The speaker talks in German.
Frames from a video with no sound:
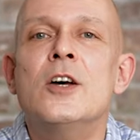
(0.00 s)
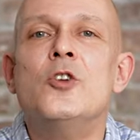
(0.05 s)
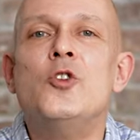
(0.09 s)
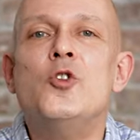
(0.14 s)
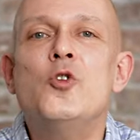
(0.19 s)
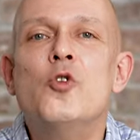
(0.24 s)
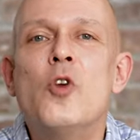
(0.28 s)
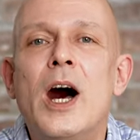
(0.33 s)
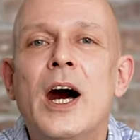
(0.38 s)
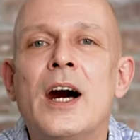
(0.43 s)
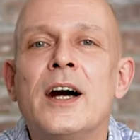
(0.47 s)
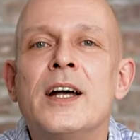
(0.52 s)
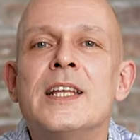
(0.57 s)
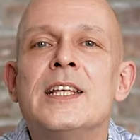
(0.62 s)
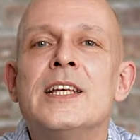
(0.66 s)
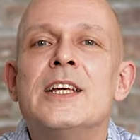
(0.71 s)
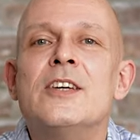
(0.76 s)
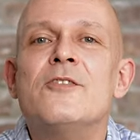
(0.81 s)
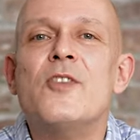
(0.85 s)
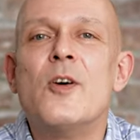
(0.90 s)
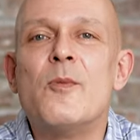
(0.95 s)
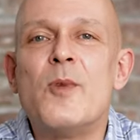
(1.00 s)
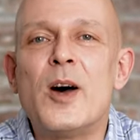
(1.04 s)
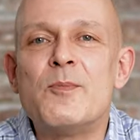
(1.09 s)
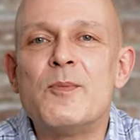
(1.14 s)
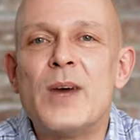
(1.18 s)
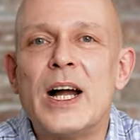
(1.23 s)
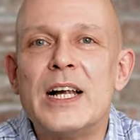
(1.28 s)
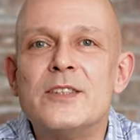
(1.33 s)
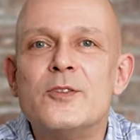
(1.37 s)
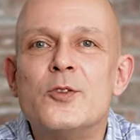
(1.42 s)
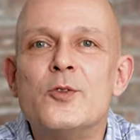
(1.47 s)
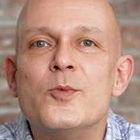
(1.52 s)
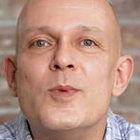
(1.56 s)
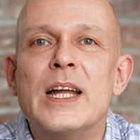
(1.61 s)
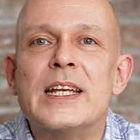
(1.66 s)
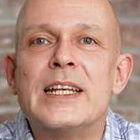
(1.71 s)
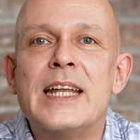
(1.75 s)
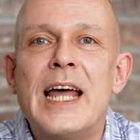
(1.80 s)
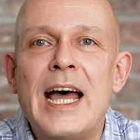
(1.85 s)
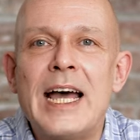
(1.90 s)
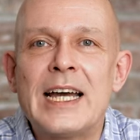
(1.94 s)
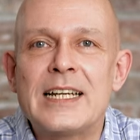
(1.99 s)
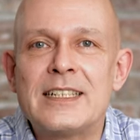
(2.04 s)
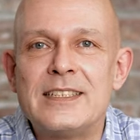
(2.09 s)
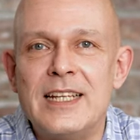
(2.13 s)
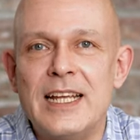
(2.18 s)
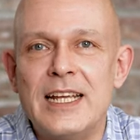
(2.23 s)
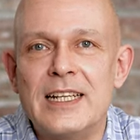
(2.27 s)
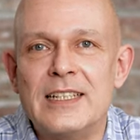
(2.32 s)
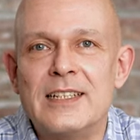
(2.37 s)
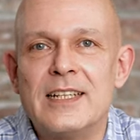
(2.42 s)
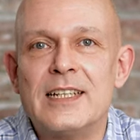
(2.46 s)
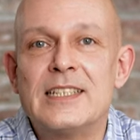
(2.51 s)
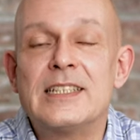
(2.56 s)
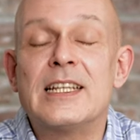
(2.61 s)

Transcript: Nur, wenn man mal drüber nachdenkt,